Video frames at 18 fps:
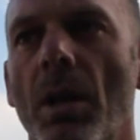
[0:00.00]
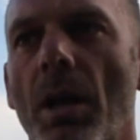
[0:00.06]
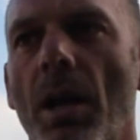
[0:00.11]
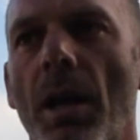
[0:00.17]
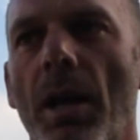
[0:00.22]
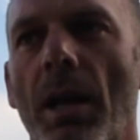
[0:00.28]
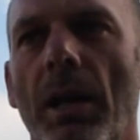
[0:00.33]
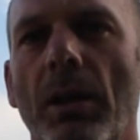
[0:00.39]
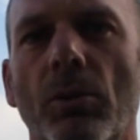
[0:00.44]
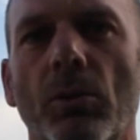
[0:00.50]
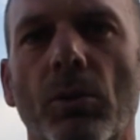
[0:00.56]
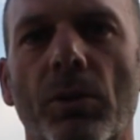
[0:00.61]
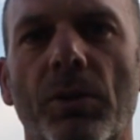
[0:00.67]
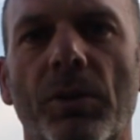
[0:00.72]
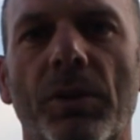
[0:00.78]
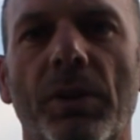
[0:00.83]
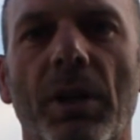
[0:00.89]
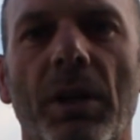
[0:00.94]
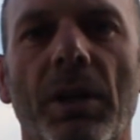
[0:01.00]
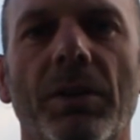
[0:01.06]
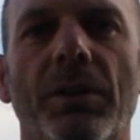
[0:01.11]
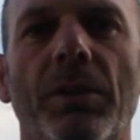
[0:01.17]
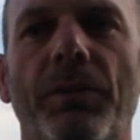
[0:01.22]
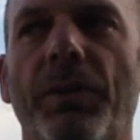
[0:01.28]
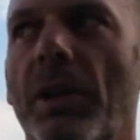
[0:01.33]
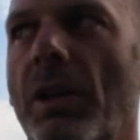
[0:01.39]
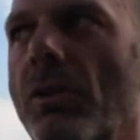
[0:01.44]
e la corsa
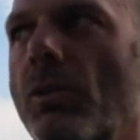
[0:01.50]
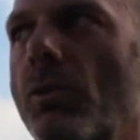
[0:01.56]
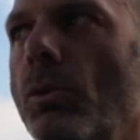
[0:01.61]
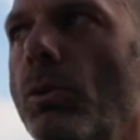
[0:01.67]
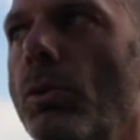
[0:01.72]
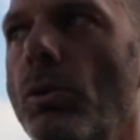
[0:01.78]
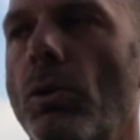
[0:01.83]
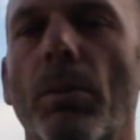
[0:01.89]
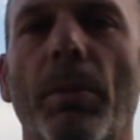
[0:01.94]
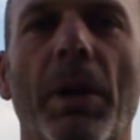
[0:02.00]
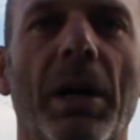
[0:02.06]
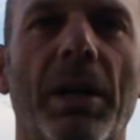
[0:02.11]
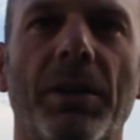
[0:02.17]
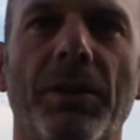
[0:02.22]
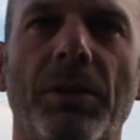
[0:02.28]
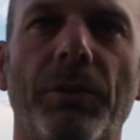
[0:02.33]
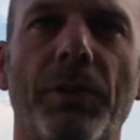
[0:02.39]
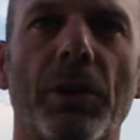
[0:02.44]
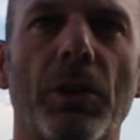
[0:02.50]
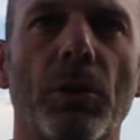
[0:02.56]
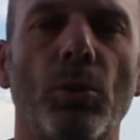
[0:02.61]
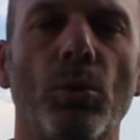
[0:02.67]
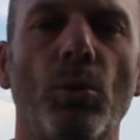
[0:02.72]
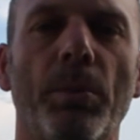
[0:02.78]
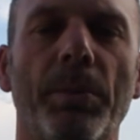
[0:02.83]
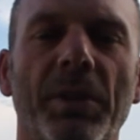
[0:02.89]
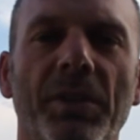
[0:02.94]
si farà sul lungomare, si
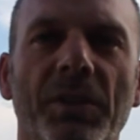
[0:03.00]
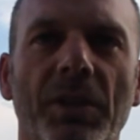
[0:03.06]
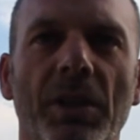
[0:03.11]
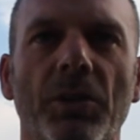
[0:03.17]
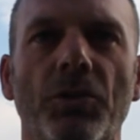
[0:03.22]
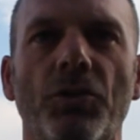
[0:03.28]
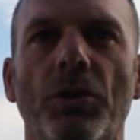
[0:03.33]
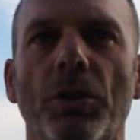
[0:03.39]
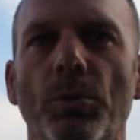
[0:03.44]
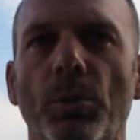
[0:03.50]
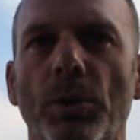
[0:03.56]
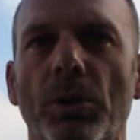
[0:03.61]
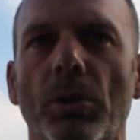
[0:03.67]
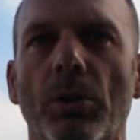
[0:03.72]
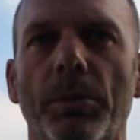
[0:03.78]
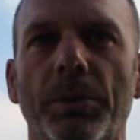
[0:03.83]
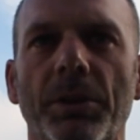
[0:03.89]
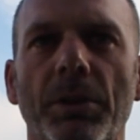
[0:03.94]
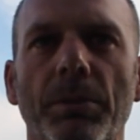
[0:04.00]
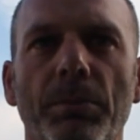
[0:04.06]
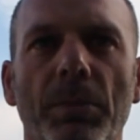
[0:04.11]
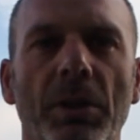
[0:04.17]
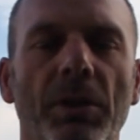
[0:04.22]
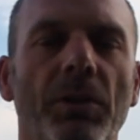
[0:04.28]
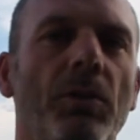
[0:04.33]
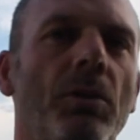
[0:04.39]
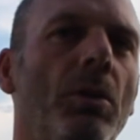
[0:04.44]
faranno due passaggi da 2 km e
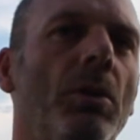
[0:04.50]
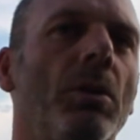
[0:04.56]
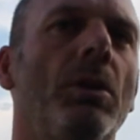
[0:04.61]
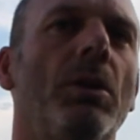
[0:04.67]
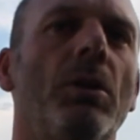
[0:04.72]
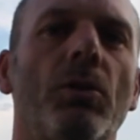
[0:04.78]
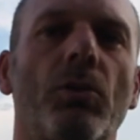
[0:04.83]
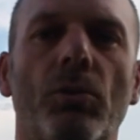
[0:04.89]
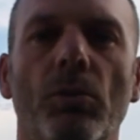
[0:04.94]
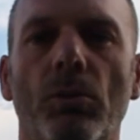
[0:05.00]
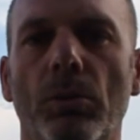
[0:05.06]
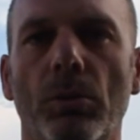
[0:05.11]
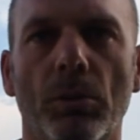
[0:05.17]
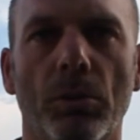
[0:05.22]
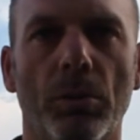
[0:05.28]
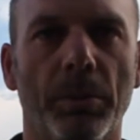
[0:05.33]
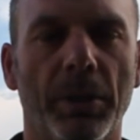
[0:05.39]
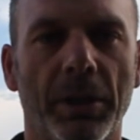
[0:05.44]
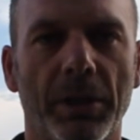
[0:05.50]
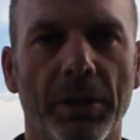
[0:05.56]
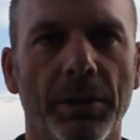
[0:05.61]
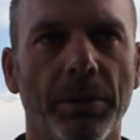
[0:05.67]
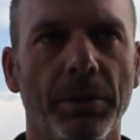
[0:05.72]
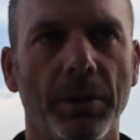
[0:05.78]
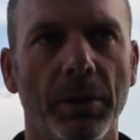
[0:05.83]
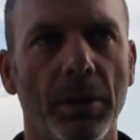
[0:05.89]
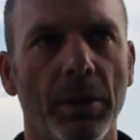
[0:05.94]
mezzo sul
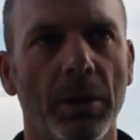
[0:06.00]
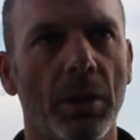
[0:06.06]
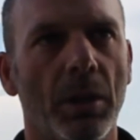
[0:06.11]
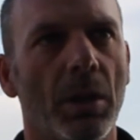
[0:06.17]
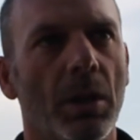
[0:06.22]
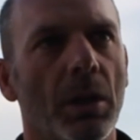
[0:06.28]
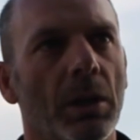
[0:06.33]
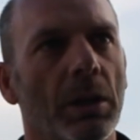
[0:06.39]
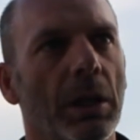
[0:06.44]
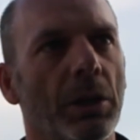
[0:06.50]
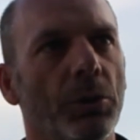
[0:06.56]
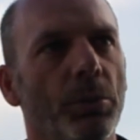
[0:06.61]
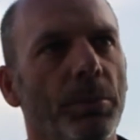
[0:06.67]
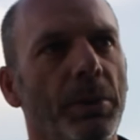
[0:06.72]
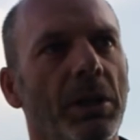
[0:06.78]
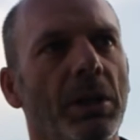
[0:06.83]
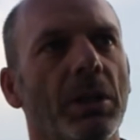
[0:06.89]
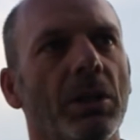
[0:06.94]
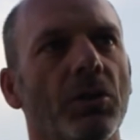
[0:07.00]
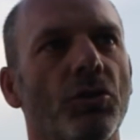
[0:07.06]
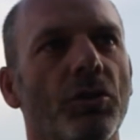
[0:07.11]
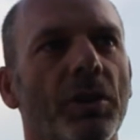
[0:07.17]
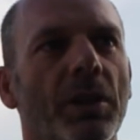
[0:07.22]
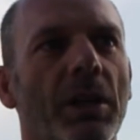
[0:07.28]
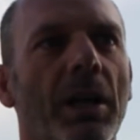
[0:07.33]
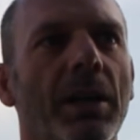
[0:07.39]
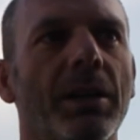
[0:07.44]
lungomare. La domenica ci
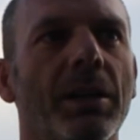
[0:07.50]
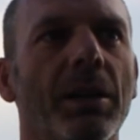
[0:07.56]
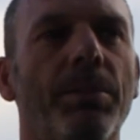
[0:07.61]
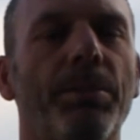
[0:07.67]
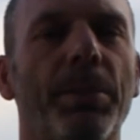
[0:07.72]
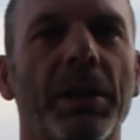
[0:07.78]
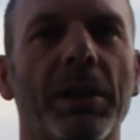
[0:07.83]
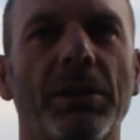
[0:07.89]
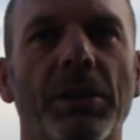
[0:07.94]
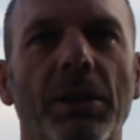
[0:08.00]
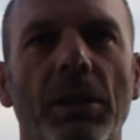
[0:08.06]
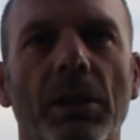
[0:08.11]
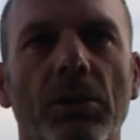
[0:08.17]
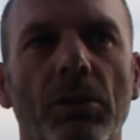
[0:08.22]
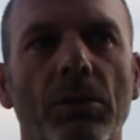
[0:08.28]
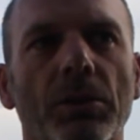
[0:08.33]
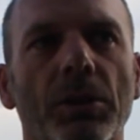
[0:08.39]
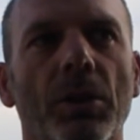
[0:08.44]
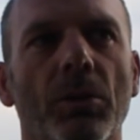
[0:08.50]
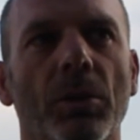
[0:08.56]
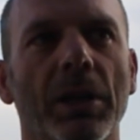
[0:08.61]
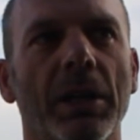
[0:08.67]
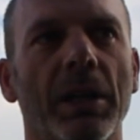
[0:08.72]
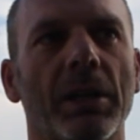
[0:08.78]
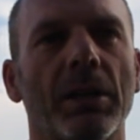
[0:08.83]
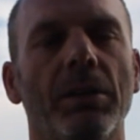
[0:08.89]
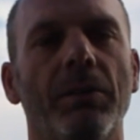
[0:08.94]
sarà anche il Paratriathlon che è
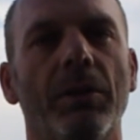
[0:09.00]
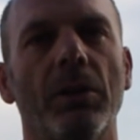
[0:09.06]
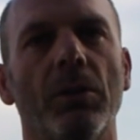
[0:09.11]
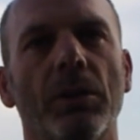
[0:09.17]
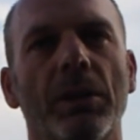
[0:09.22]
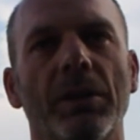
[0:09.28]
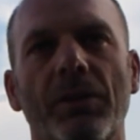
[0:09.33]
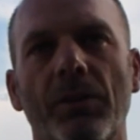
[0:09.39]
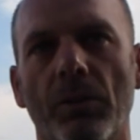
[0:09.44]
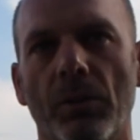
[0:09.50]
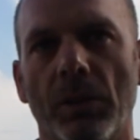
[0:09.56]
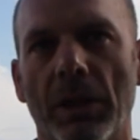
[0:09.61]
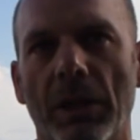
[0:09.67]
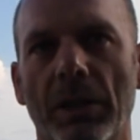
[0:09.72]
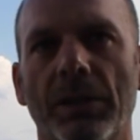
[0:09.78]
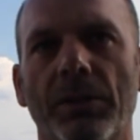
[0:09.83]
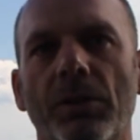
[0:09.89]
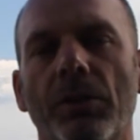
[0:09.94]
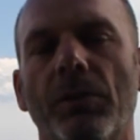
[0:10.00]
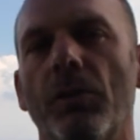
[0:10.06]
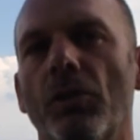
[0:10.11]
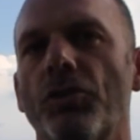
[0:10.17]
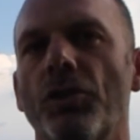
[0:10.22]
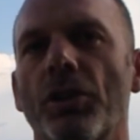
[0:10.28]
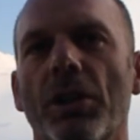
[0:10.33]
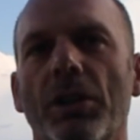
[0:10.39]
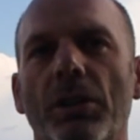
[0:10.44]
una gara a livello nazionale, si
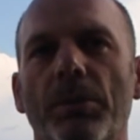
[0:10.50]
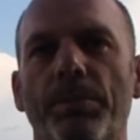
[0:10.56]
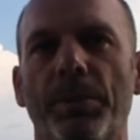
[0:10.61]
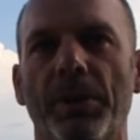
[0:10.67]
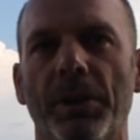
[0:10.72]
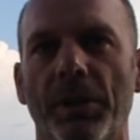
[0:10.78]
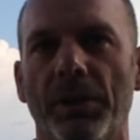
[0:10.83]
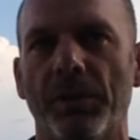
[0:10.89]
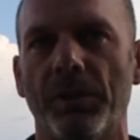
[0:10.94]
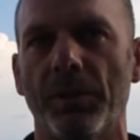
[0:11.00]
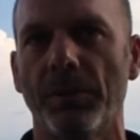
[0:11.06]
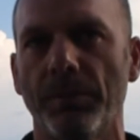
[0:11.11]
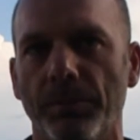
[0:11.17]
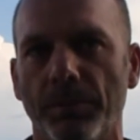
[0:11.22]
svolgerà nel paese.